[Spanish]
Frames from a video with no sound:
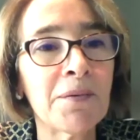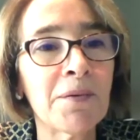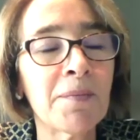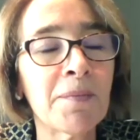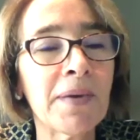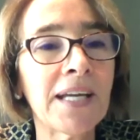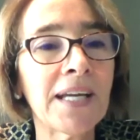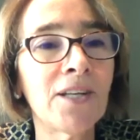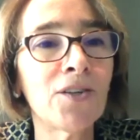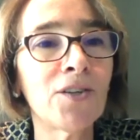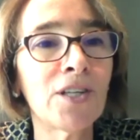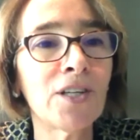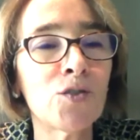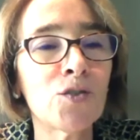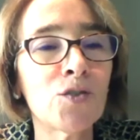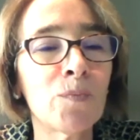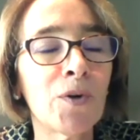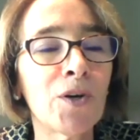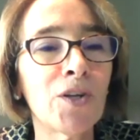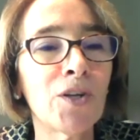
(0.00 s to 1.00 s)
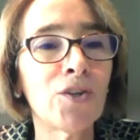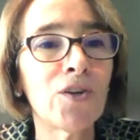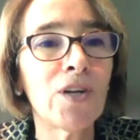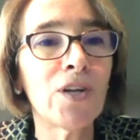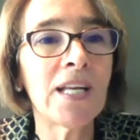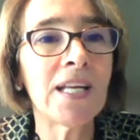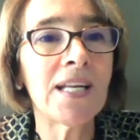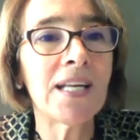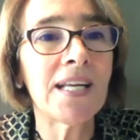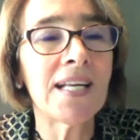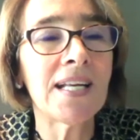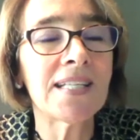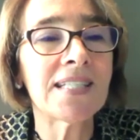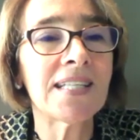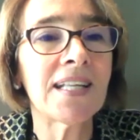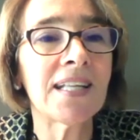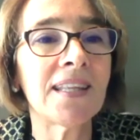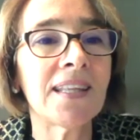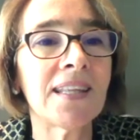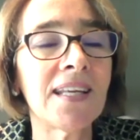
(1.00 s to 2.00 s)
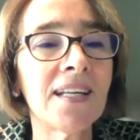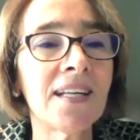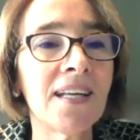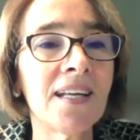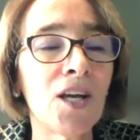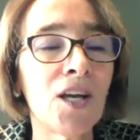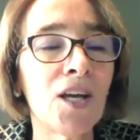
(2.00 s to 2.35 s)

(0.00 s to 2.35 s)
me imagino que es un poquito el, sentir